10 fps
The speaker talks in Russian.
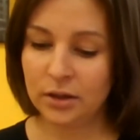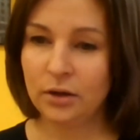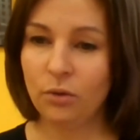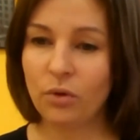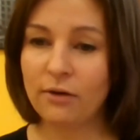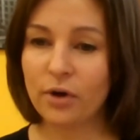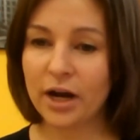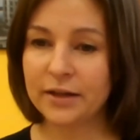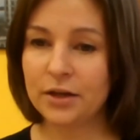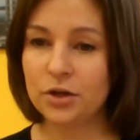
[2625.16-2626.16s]
У кого
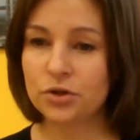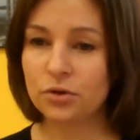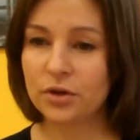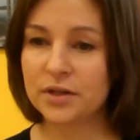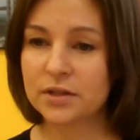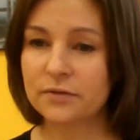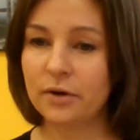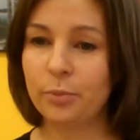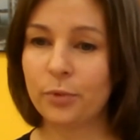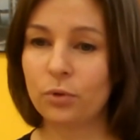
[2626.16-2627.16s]
какие еще есть
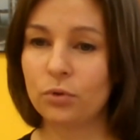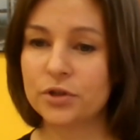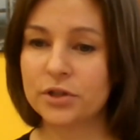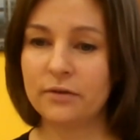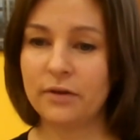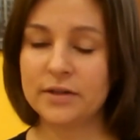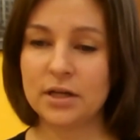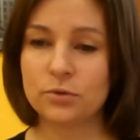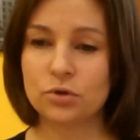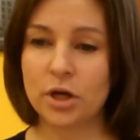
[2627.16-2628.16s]
вопросы, давайте
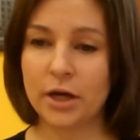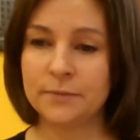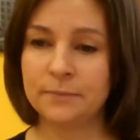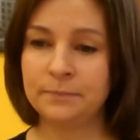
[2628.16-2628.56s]
обсуждать.